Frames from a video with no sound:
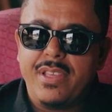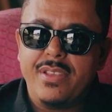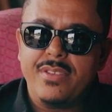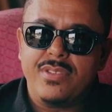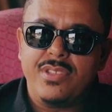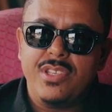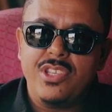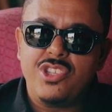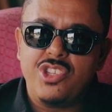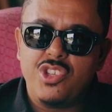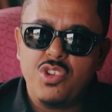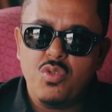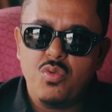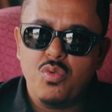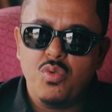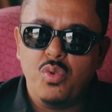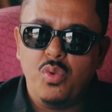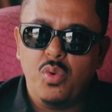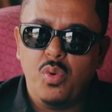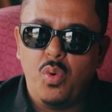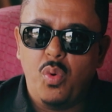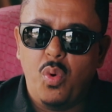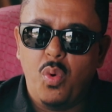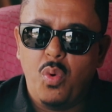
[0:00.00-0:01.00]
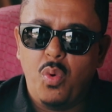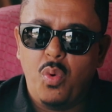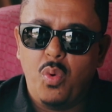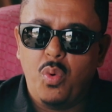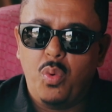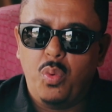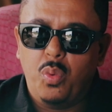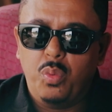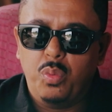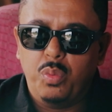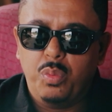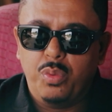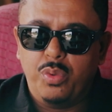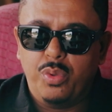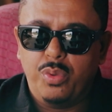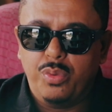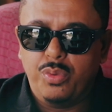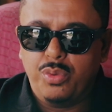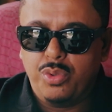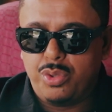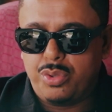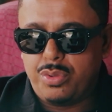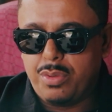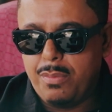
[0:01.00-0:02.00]
Existe um, um,
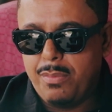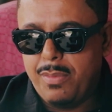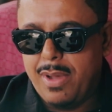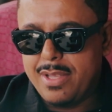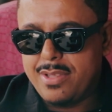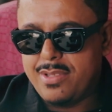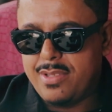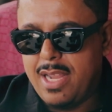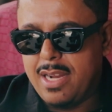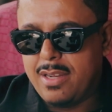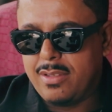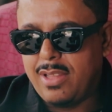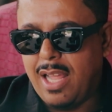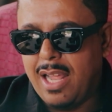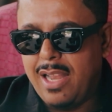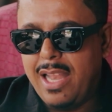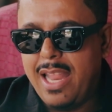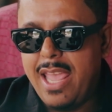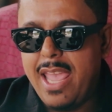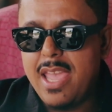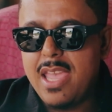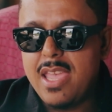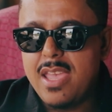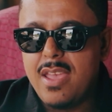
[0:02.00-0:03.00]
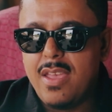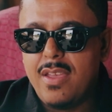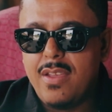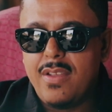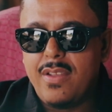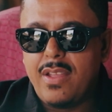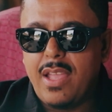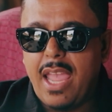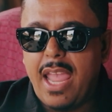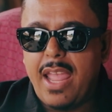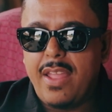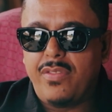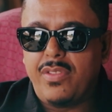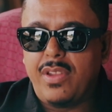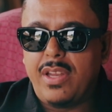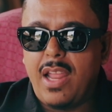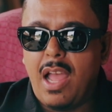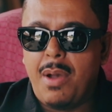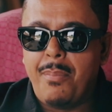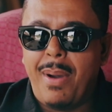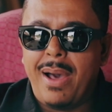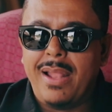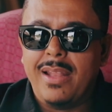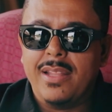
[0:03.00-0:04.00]
um, uma certa lei
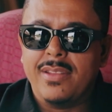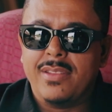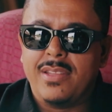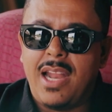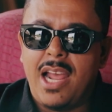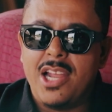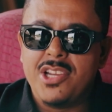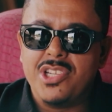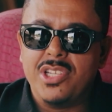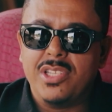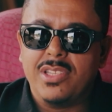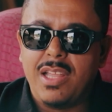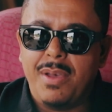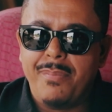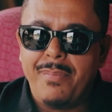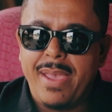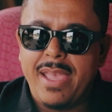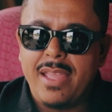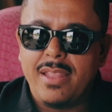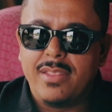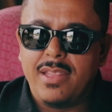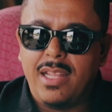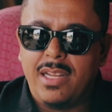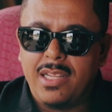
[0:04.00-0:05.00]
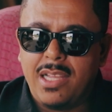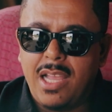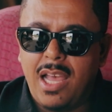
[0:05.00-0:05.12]
entre a malandragem também, tá